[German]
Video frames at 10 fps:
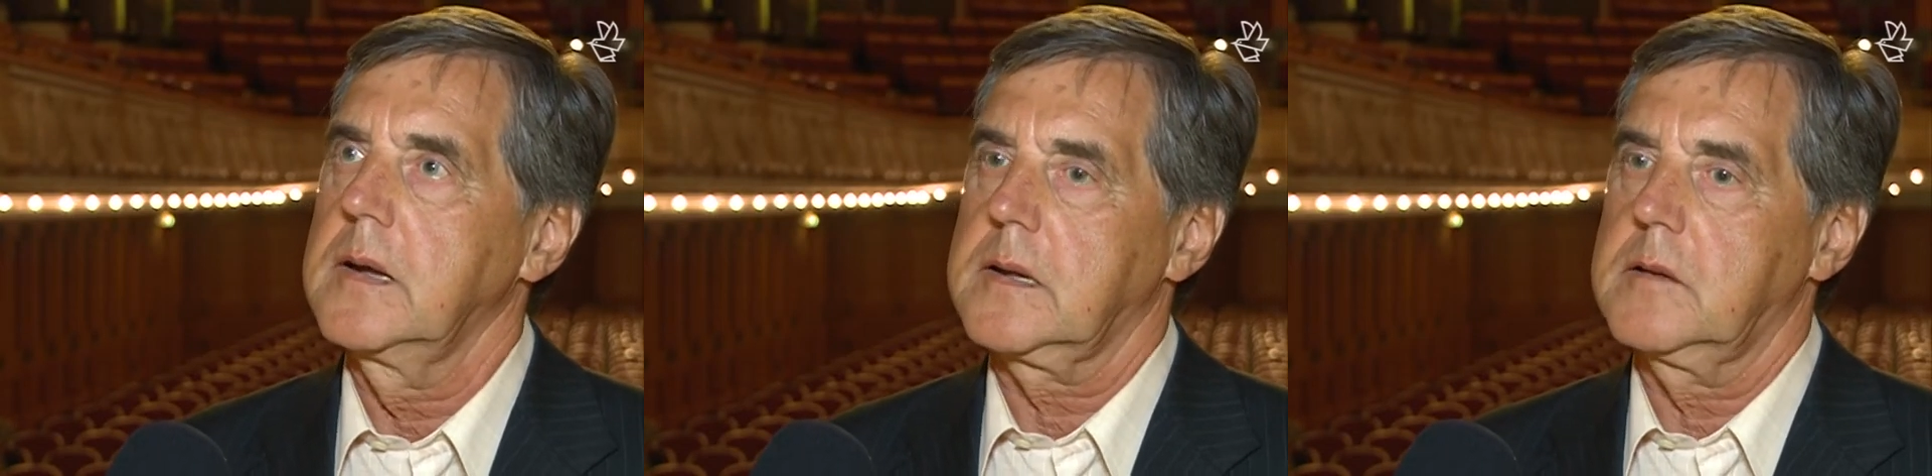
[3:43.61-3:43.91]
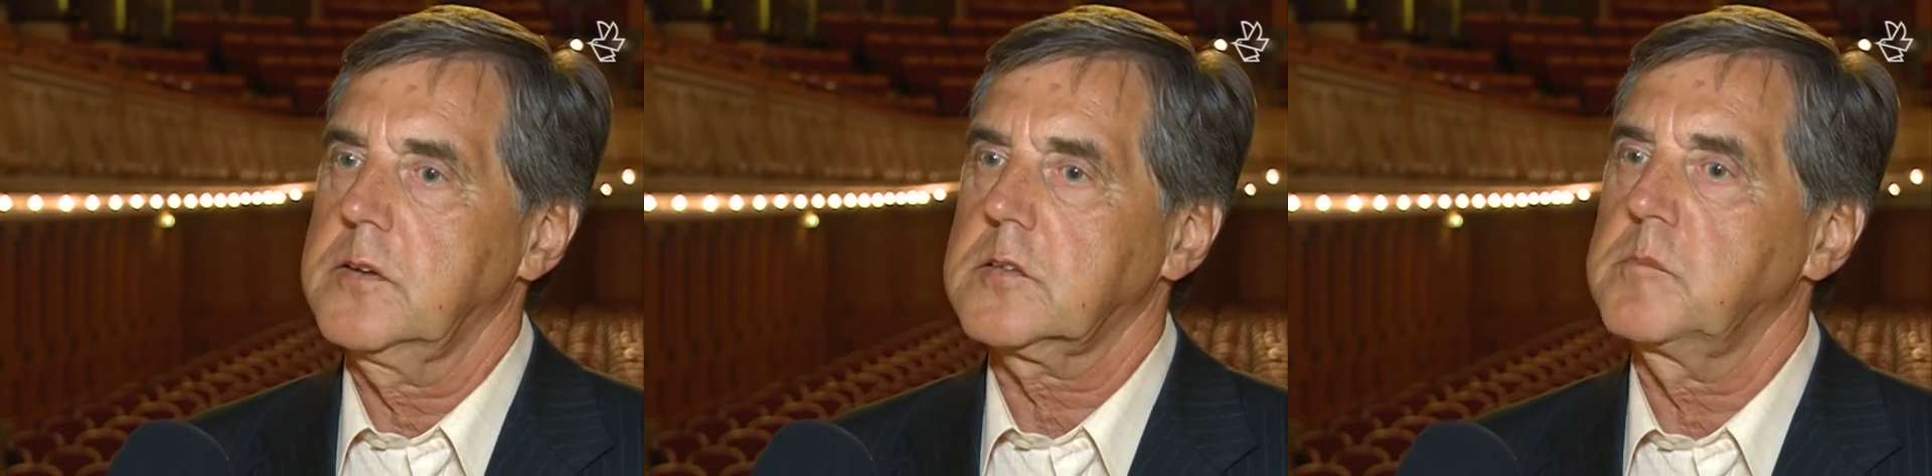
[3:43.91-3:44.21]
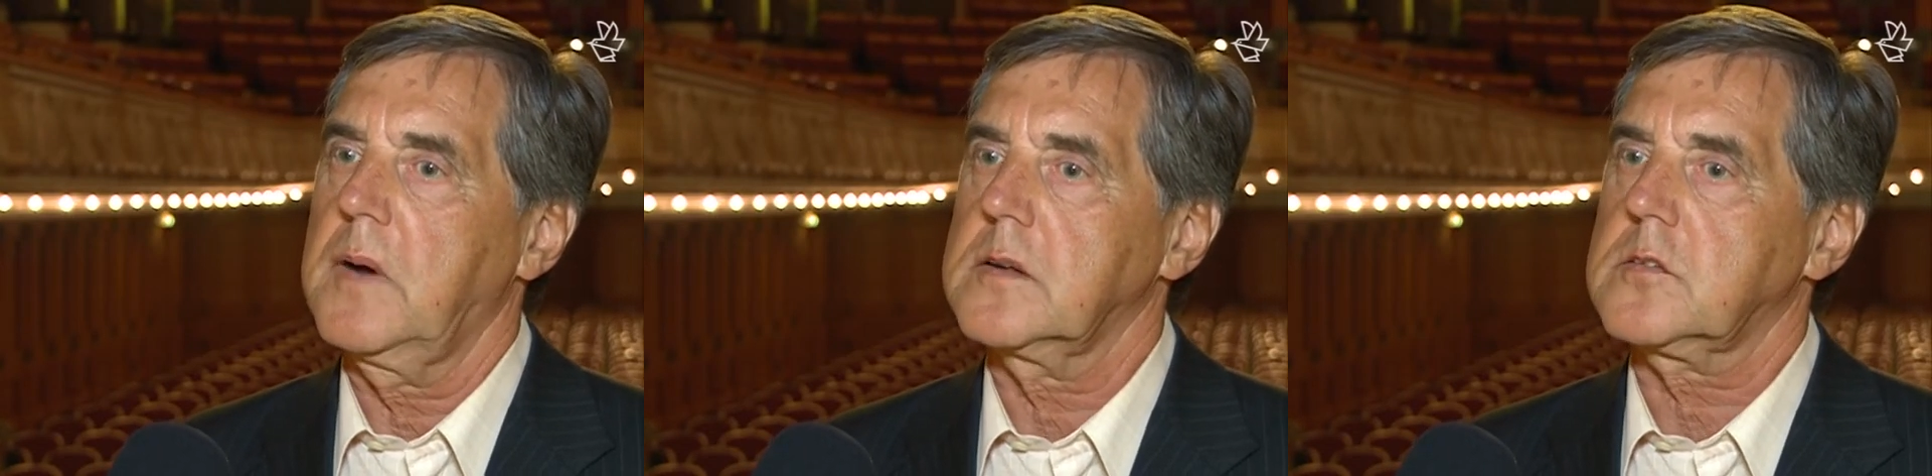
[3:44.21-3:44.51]

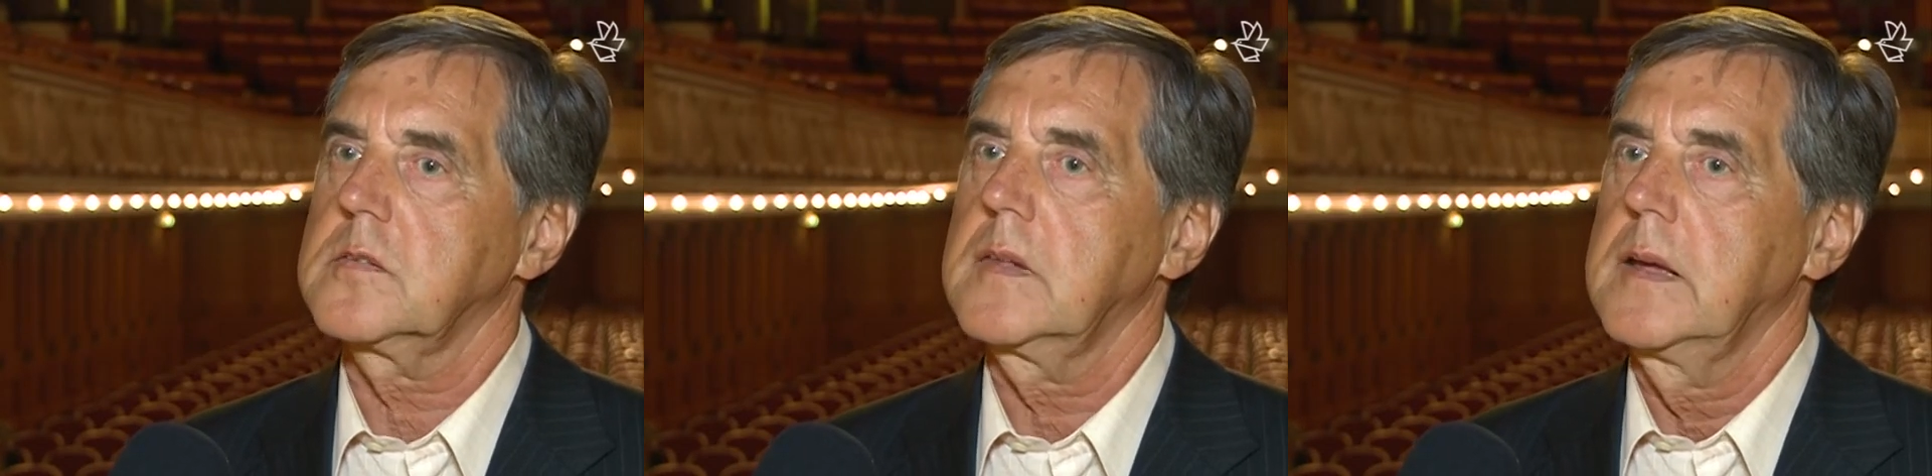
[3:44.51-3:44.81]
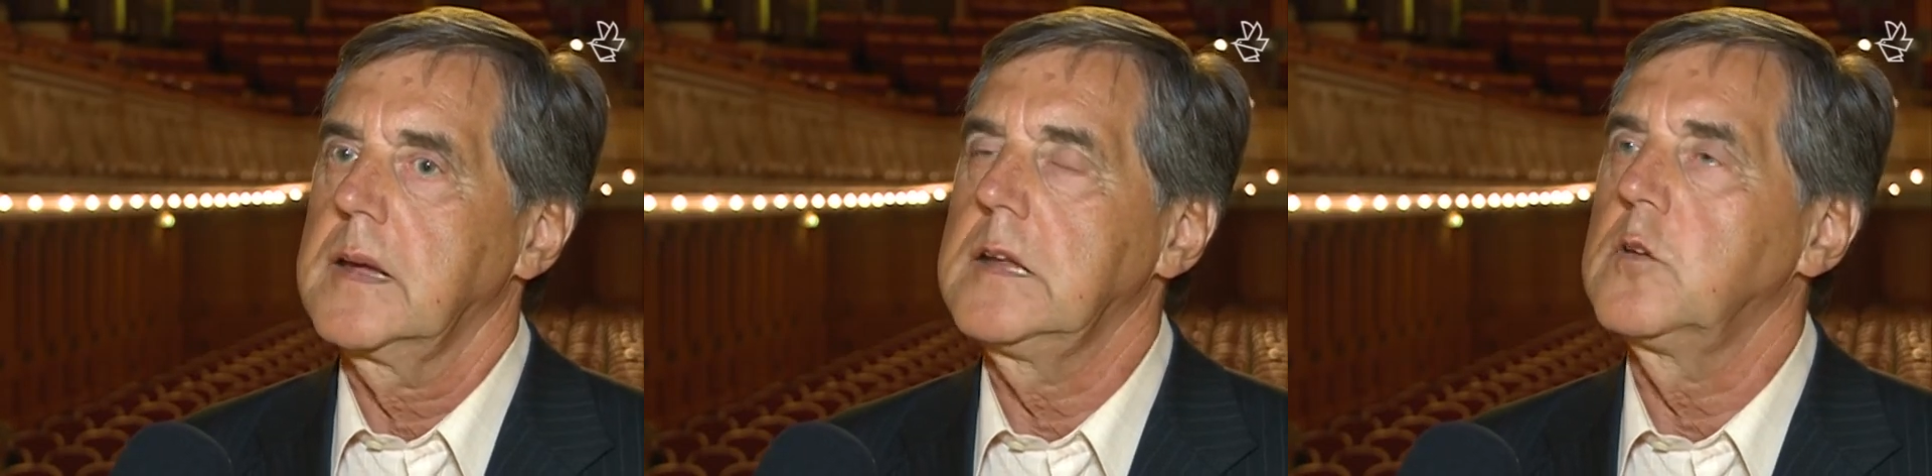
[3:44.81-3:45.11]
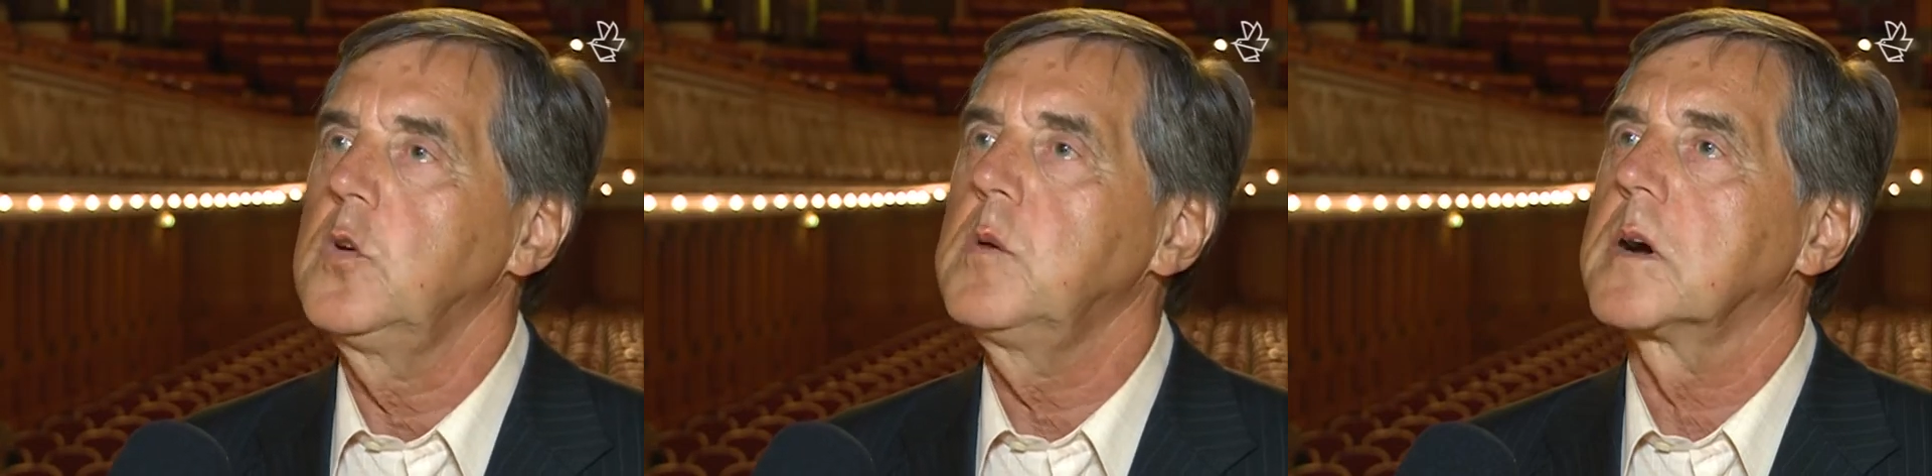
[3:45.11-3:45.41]
gewissermaßen in
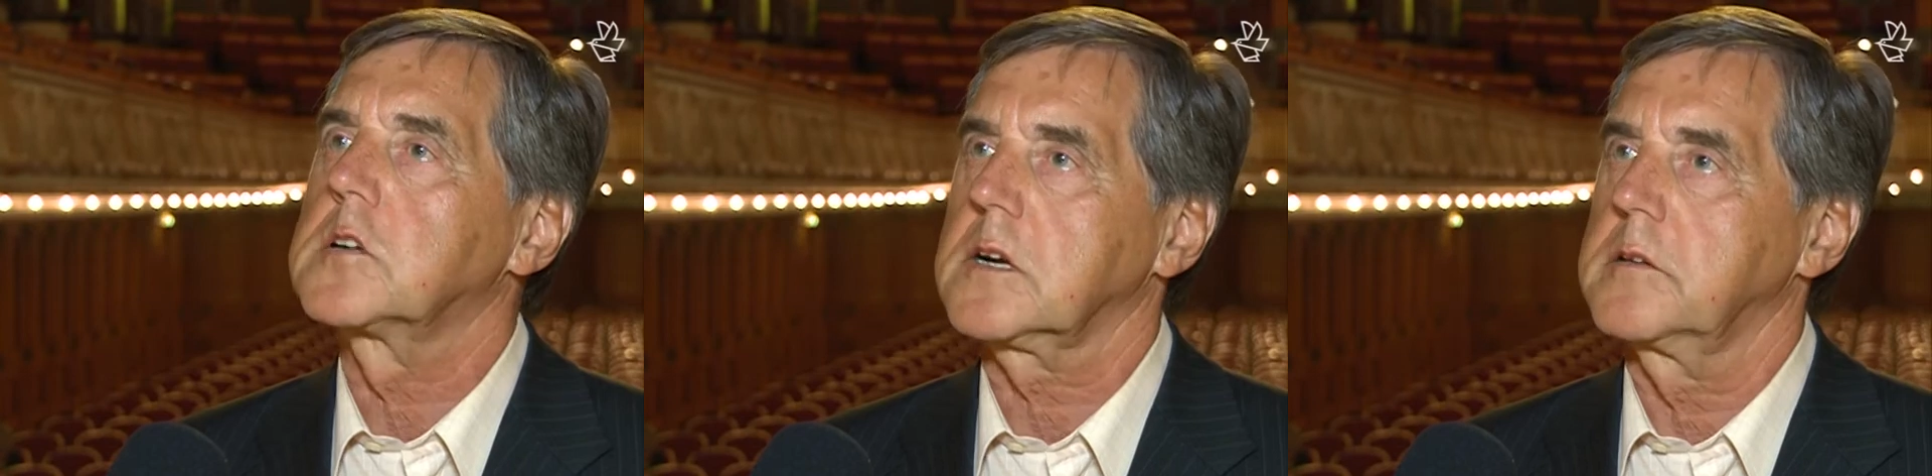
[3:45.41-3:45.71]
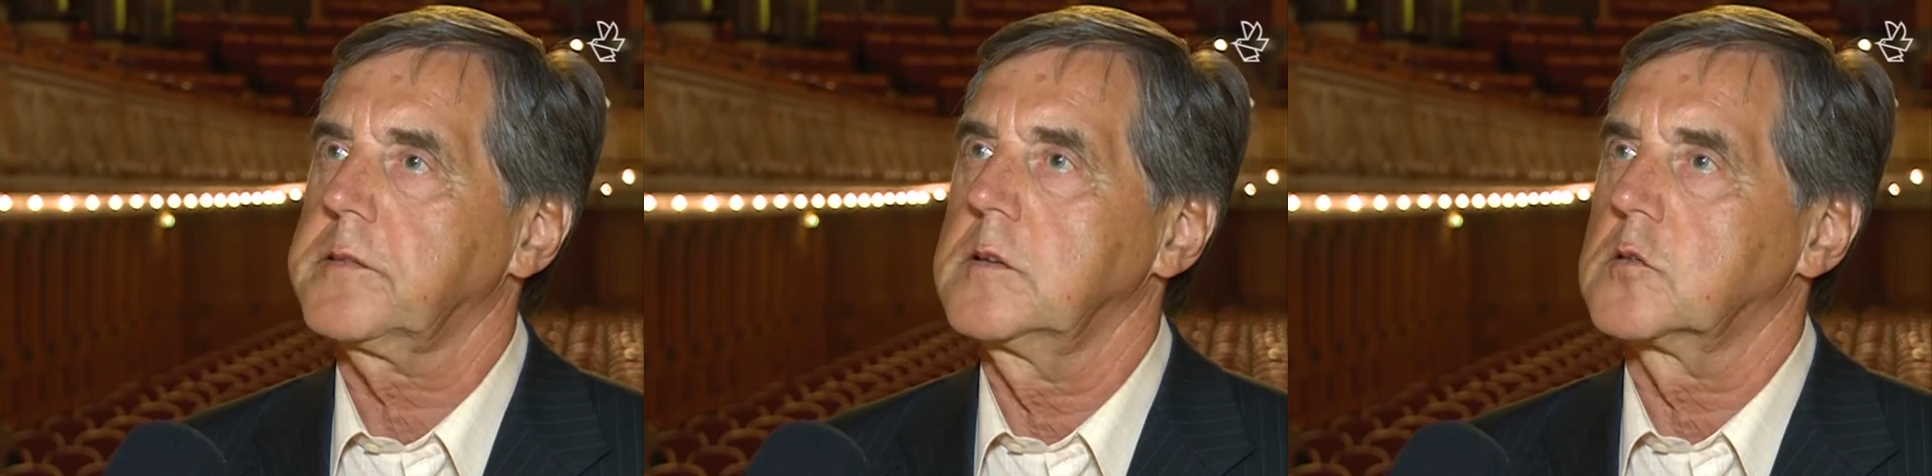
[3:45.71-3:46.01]
Überschriften